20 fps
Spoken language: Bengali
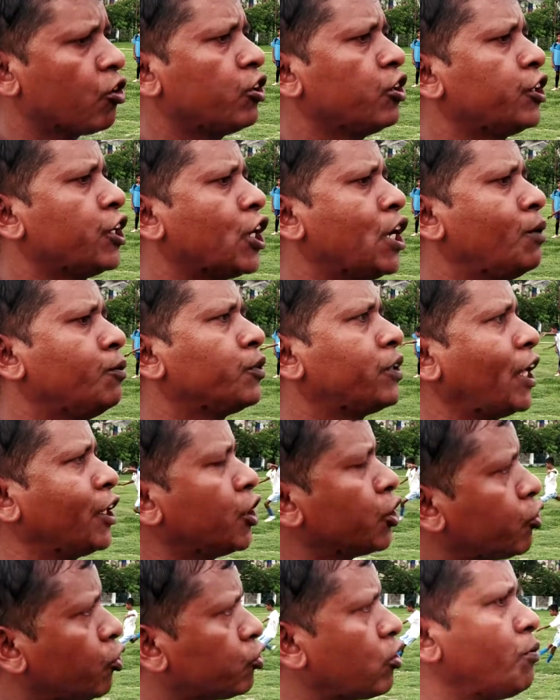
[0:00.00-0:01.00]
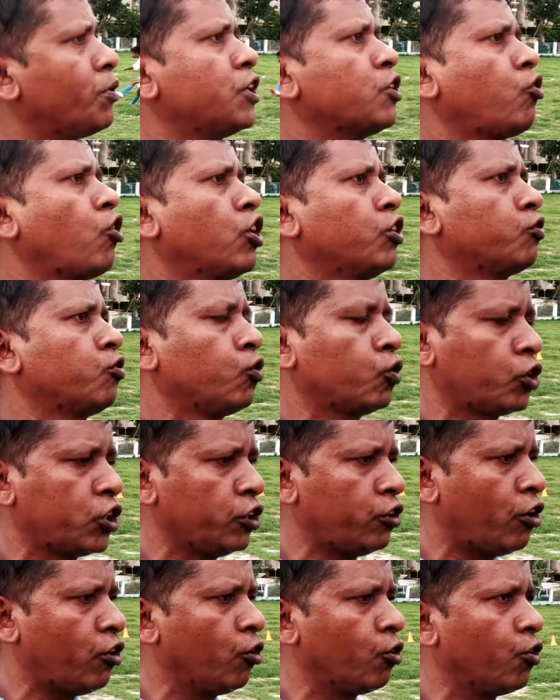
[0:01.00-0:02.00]
হলো দেখলাম তাদেরকেও তো আমাদের করা করতে
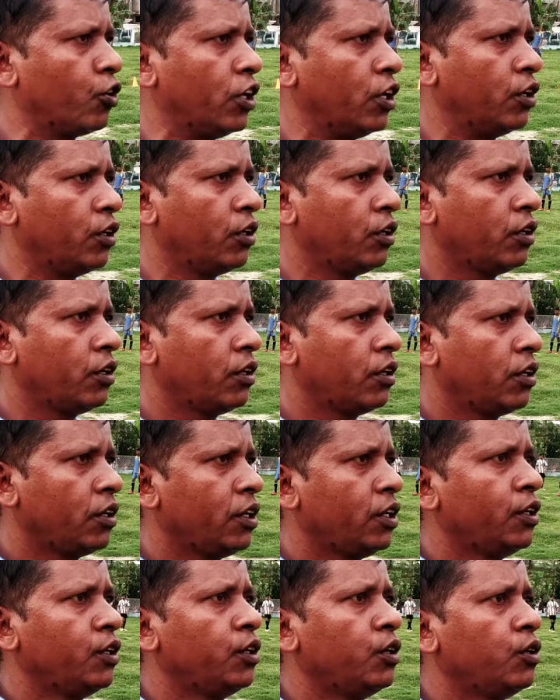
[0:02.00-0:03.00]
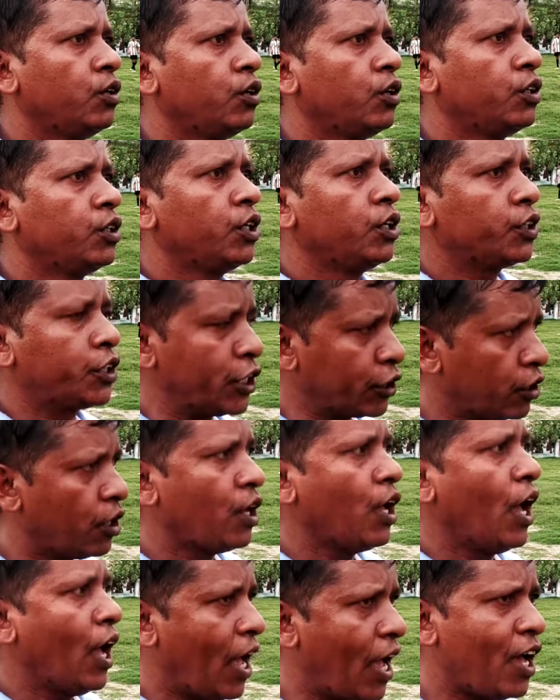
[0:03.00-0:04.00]
দেওয়া হলো না সেক্ষেত্রে মনে হয় না বাংলাদেশের কাছে
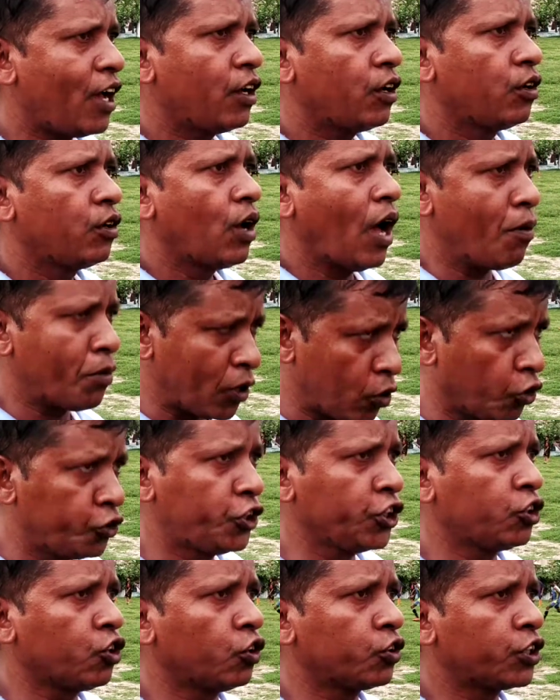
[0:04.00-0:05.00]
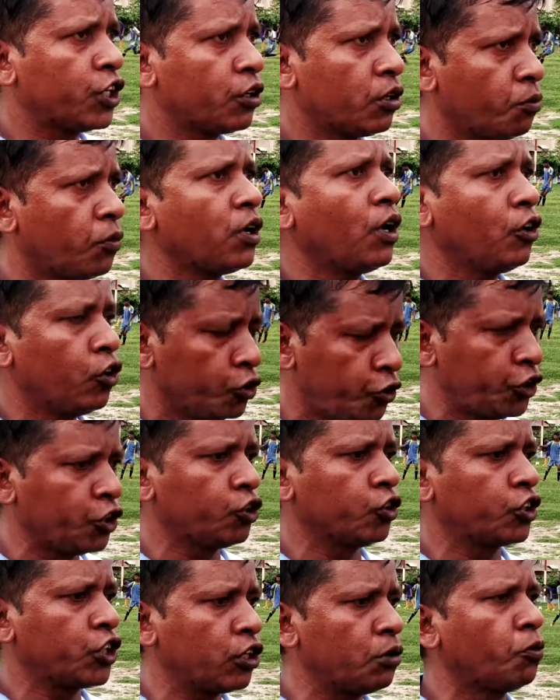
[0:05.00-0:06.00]
আমরা হ্যাঁ, আমরা মানে লজ্জিত লজ্জিত
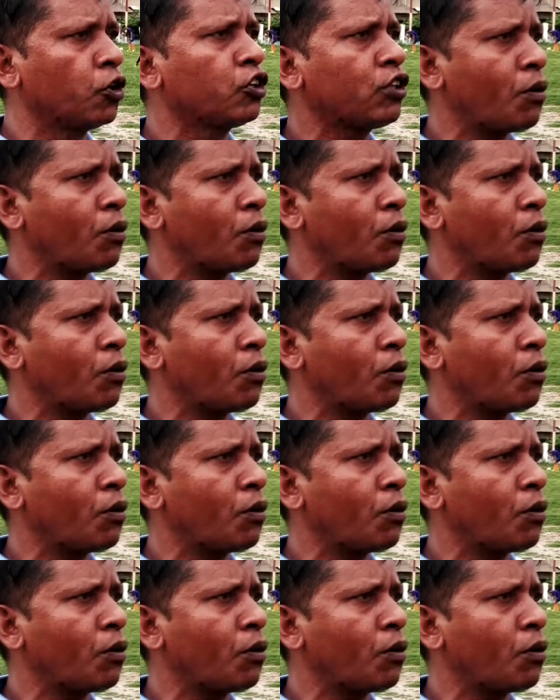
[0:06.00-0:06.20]
সেখানে মনে